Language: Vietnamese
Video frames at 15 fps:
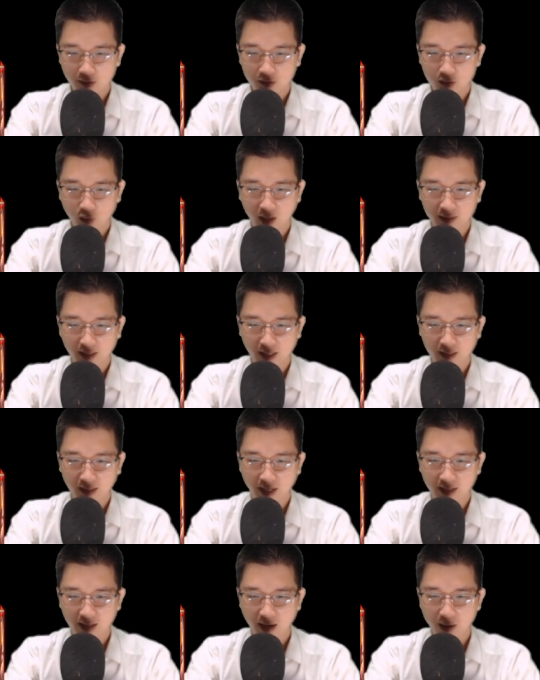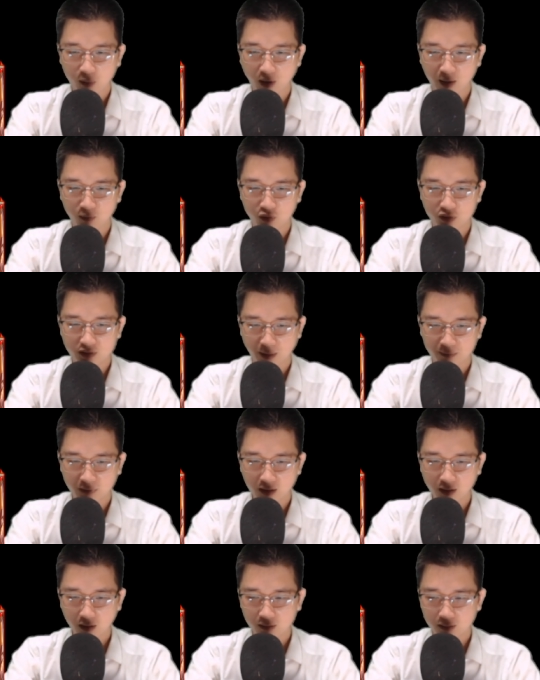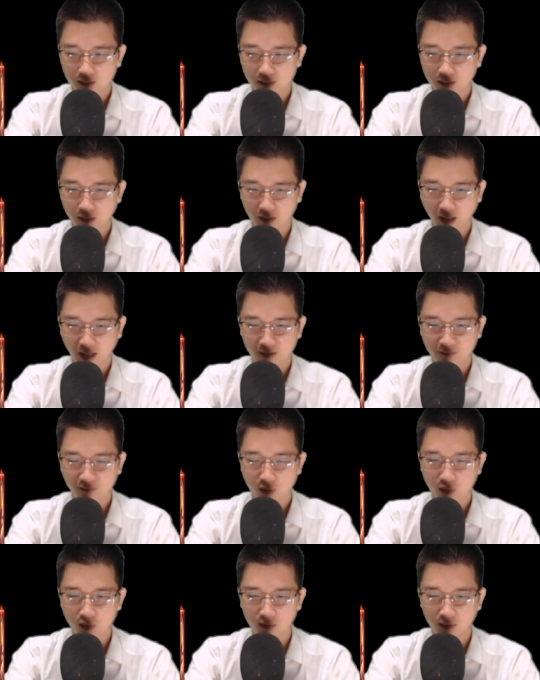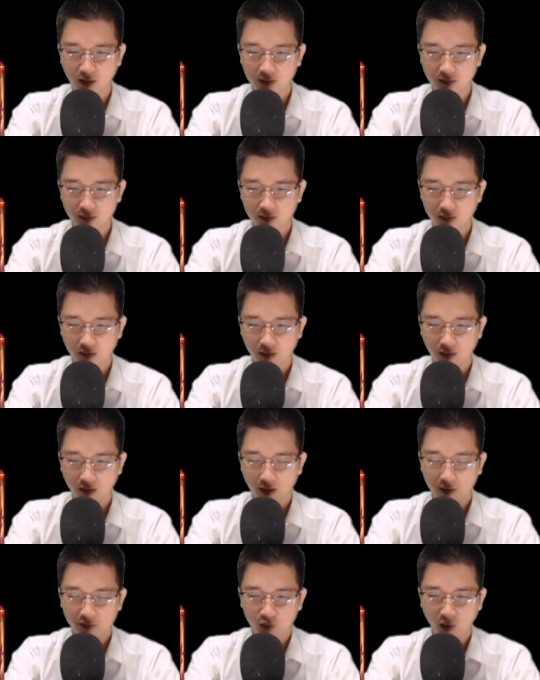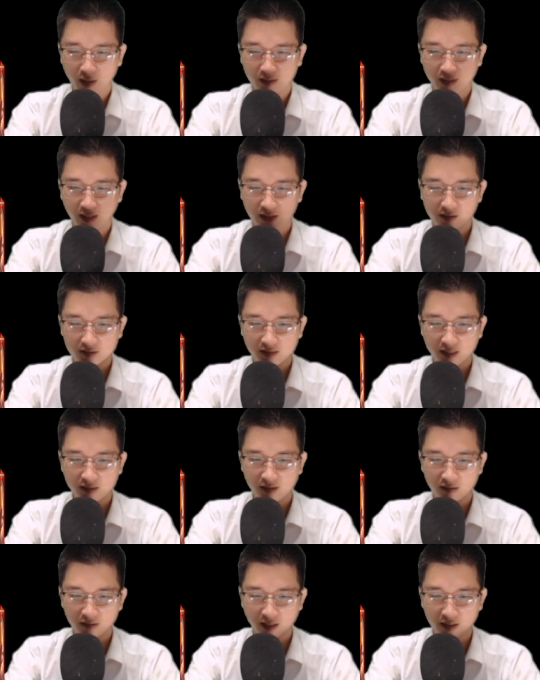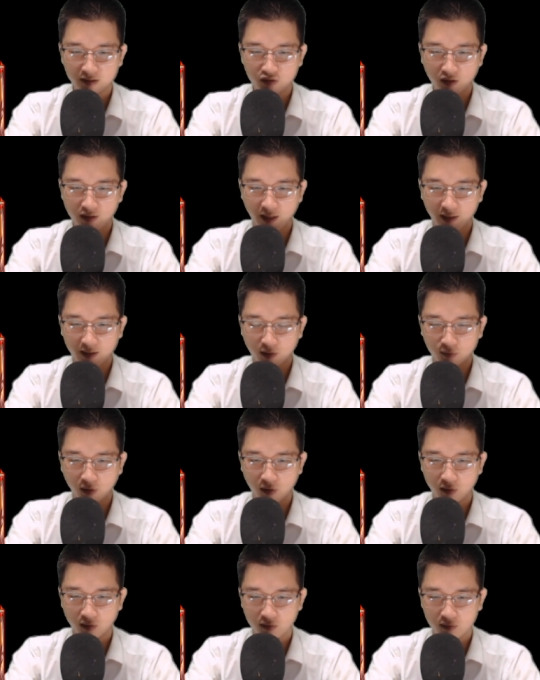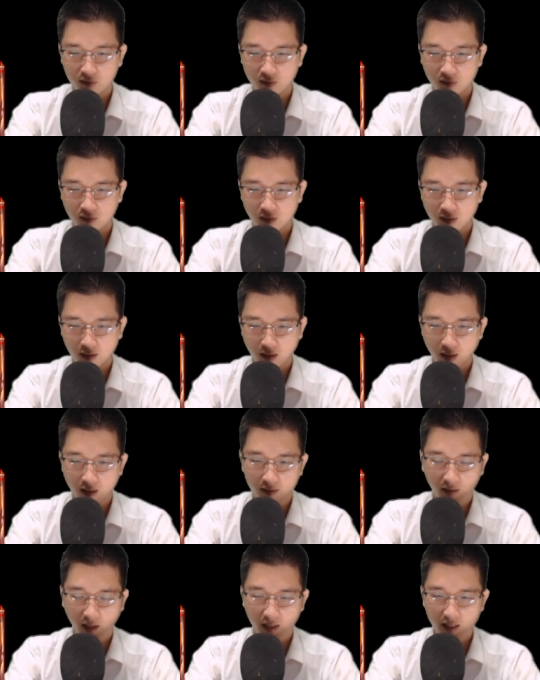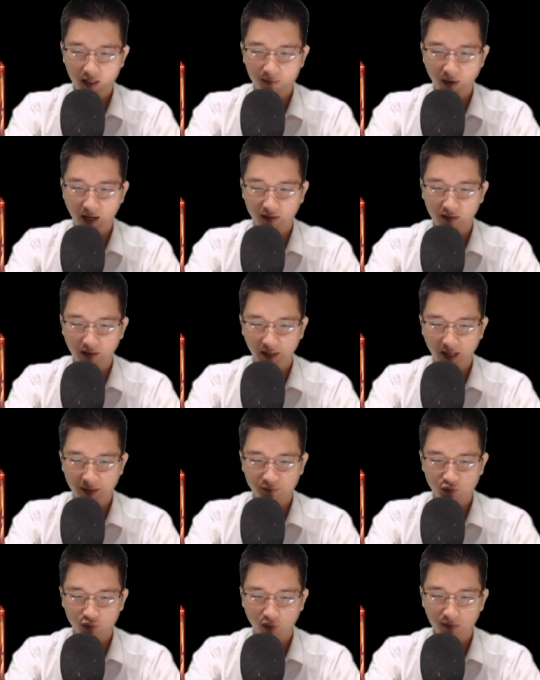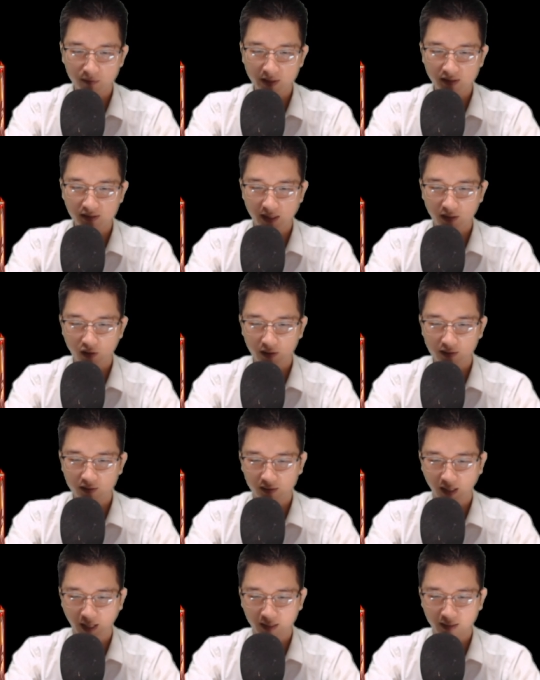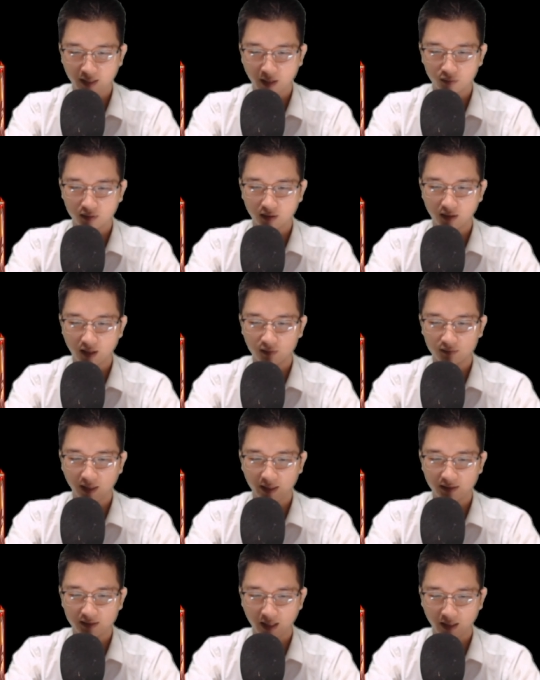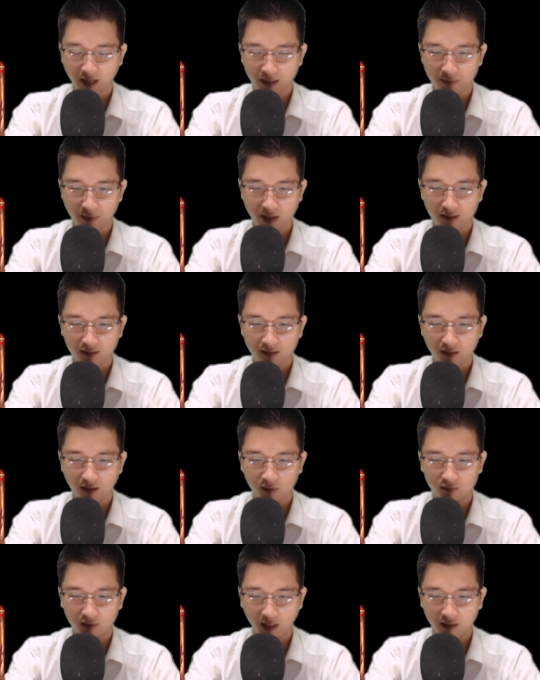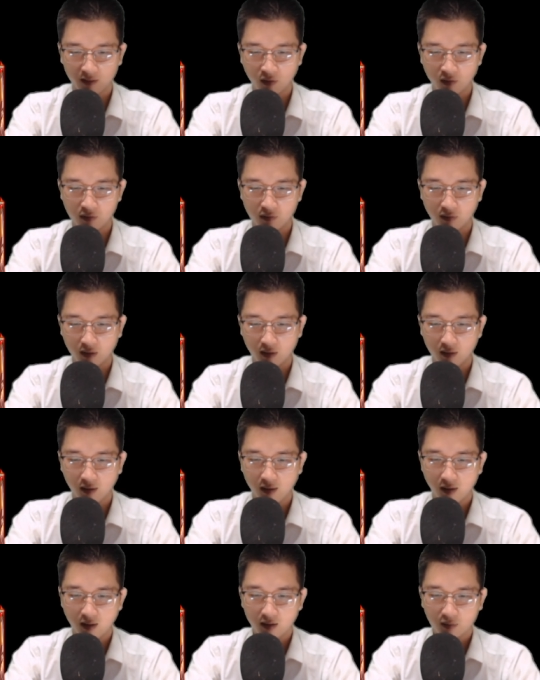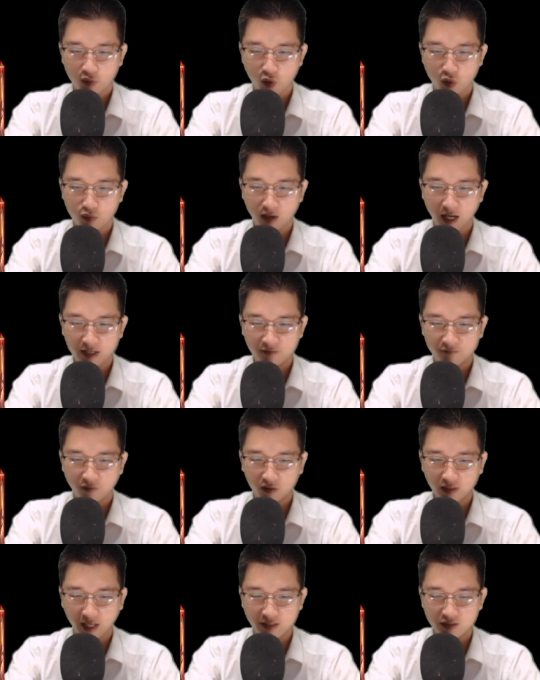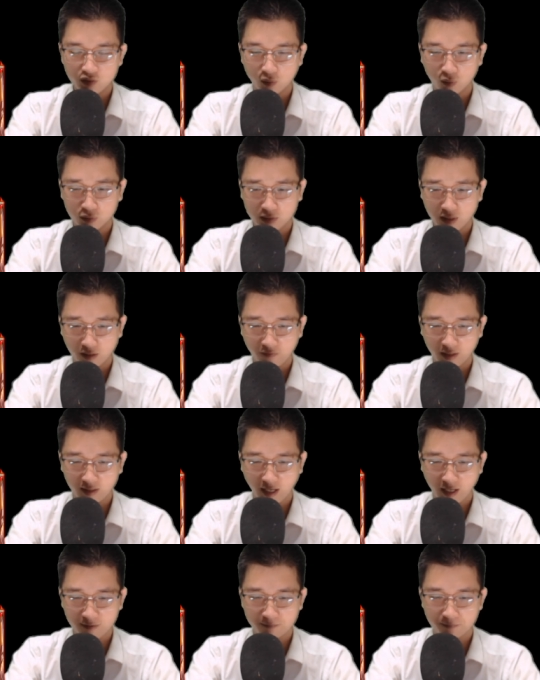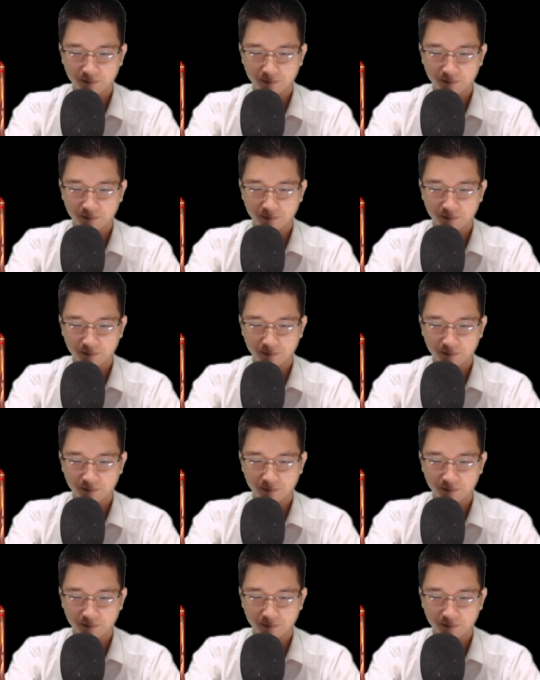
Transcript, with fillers: Tòa thành này cao khoảng 100 thước Cửa thành vô cùng lớn Thoạt nhìn được xây dựng riêng cho người khổng lồ Thấy ba người đáp xuống Binh sĩ coi cửa thành đều tự động tách sang hai bên Đồng thanh hô Cùng ngành phó thành chủ trở về thành